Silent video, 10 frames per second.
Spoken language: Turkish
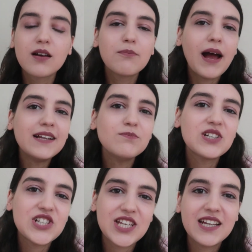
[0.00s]
Ben
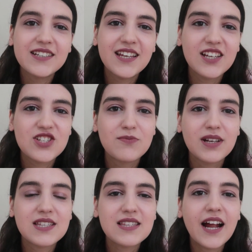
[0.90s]
bir şehirde
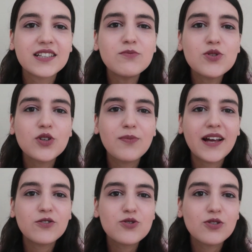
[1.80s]
geçirmek isterdim. Çünkü
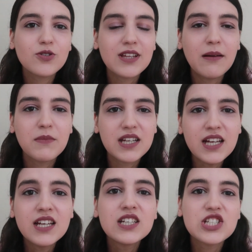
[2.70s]
ben küçüklükten
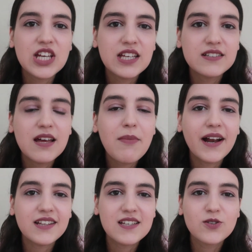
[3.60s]
beri şehirde
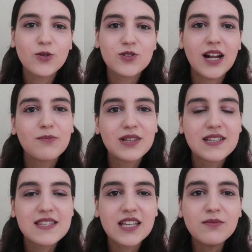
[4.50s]
merkezde oturan bir
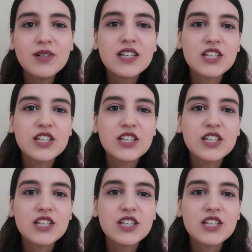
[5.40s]
insanım.